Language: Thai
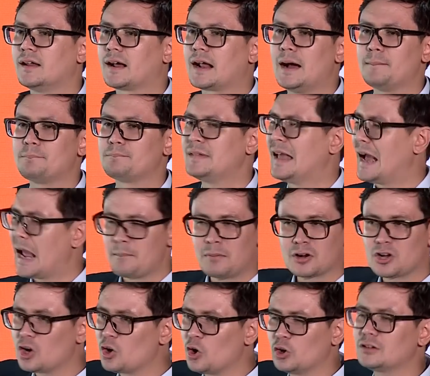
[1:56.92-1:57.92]
นะครับยังไง
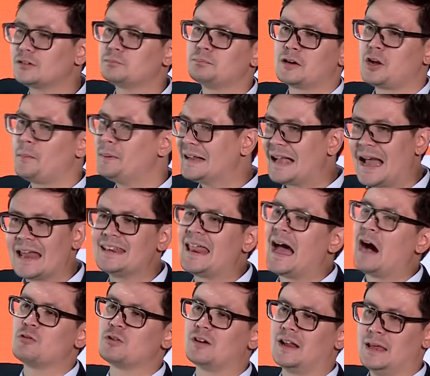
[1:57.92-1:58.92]
มันก็ลดมันก็เป็นการ
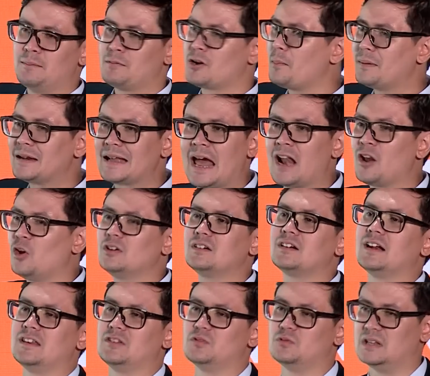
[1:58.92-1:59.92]
ดาวเกรด มันก็เป็นการลด
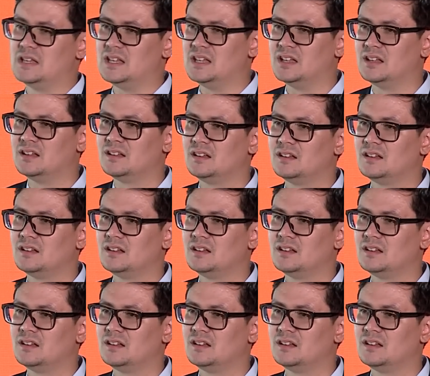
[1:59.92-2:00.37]
เกรดอยู่ดี